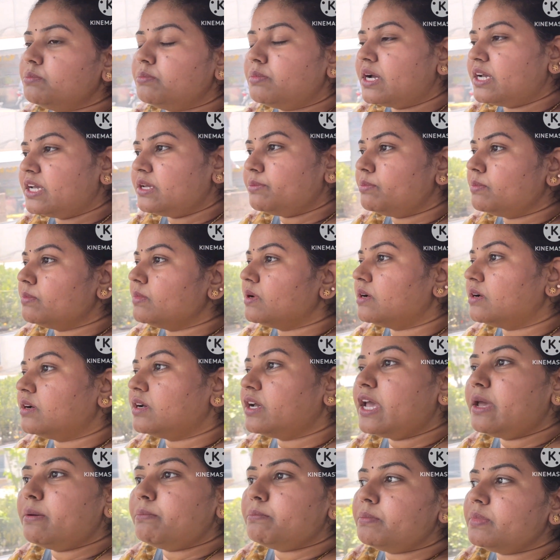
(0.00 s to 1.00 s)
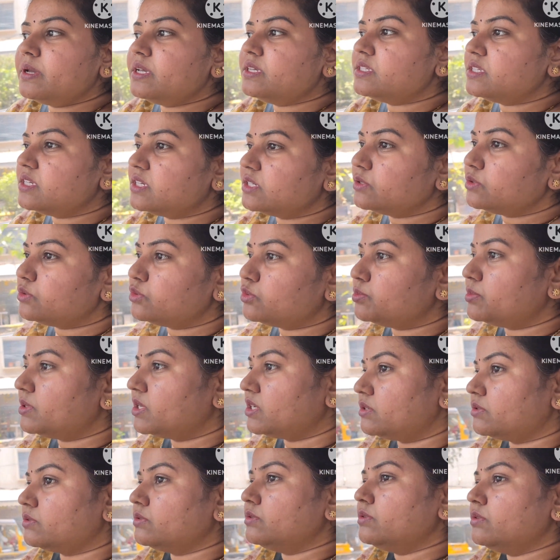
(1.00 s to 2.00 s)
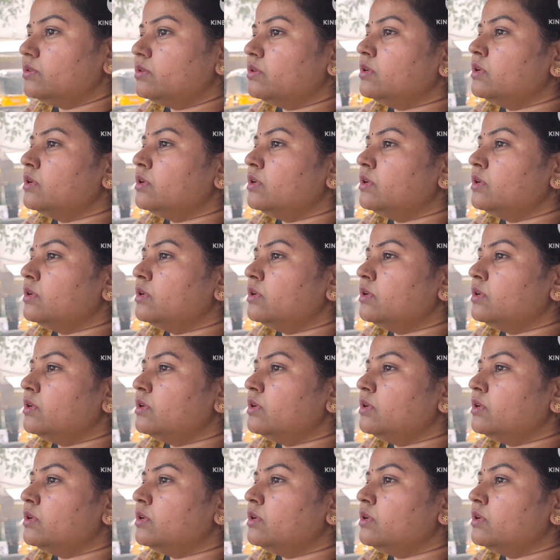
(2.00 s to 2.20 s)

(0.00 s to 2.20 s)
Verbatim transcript: బై ఎంపీసీ గ్రూప్ తను